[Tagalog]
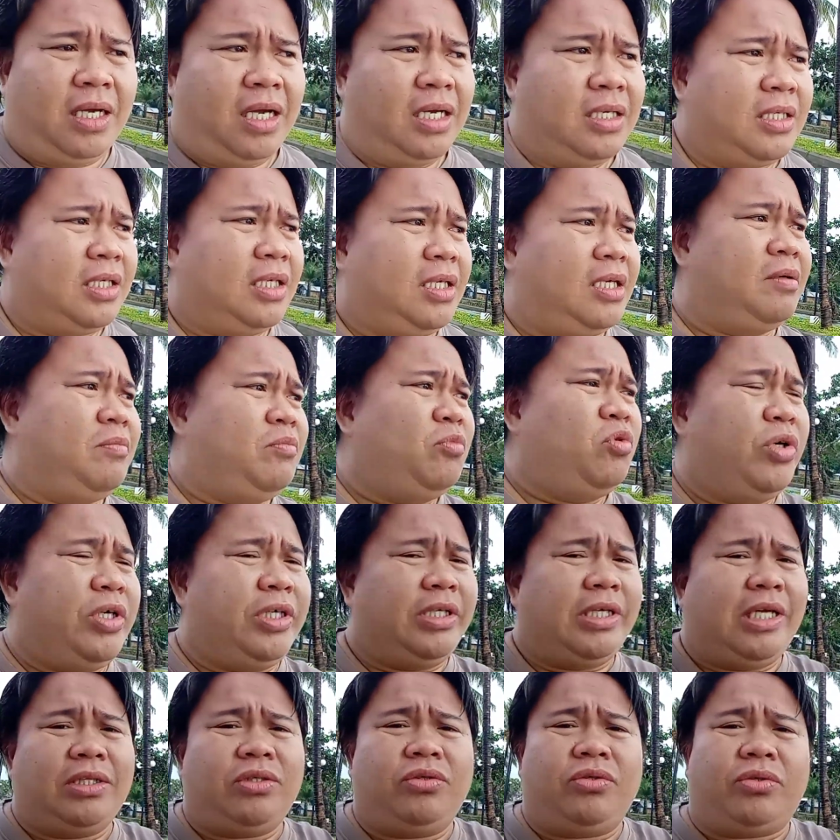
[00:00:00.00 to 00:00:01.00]
ang kinabuhi
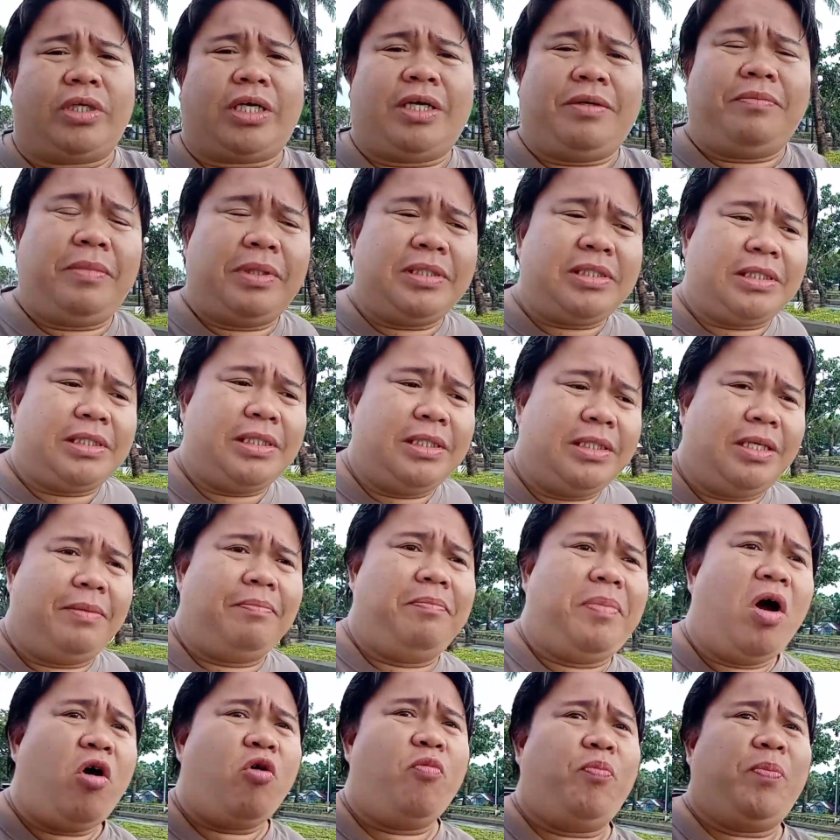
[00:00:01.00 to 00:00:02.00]
nato kay mas
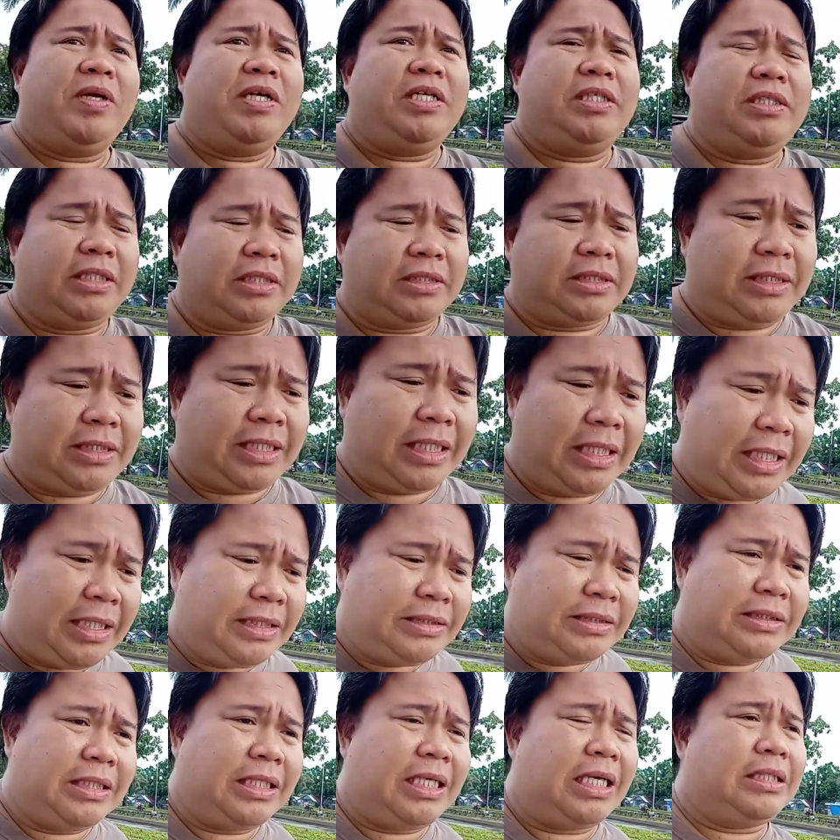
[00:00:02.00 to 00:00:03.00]
labaw pa ni sa
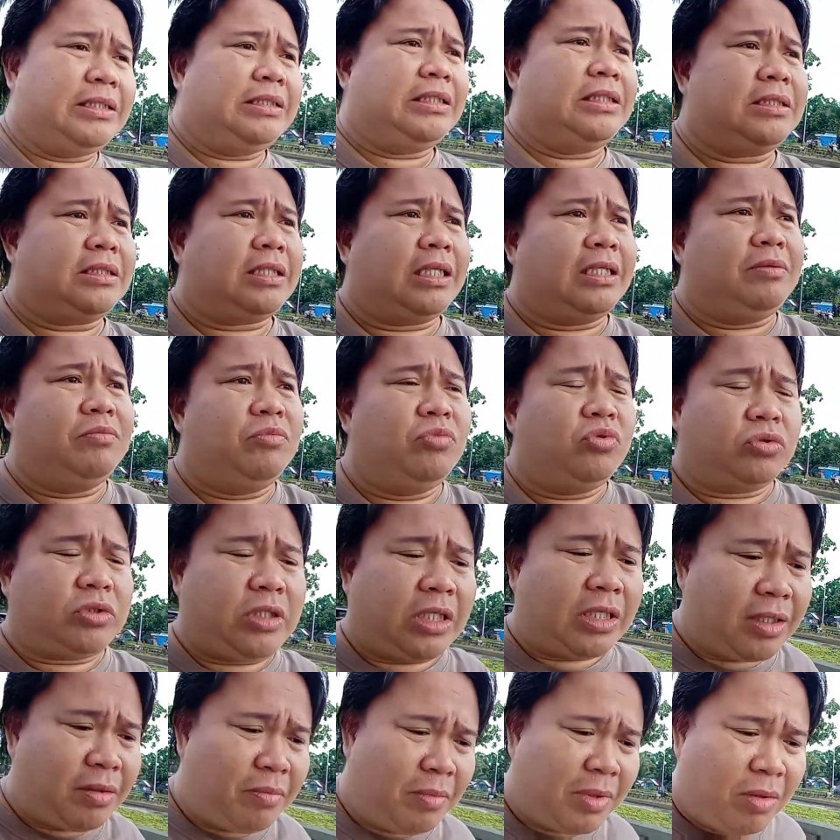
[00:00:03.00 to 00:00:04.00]
tanan nga na-address
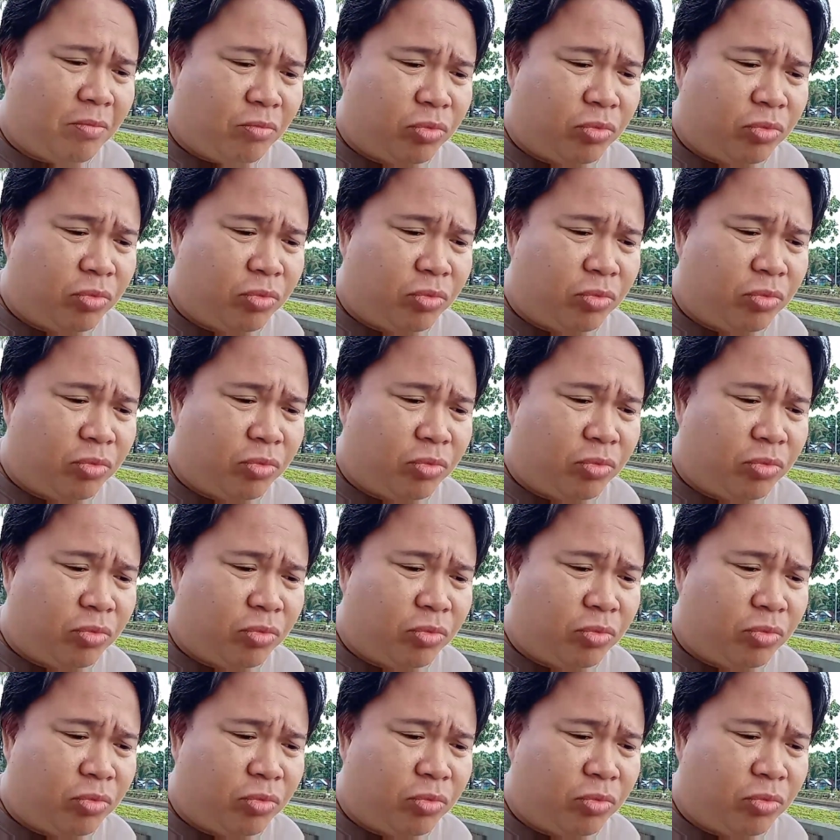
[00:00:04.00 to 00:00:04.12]
kalibutan nga mga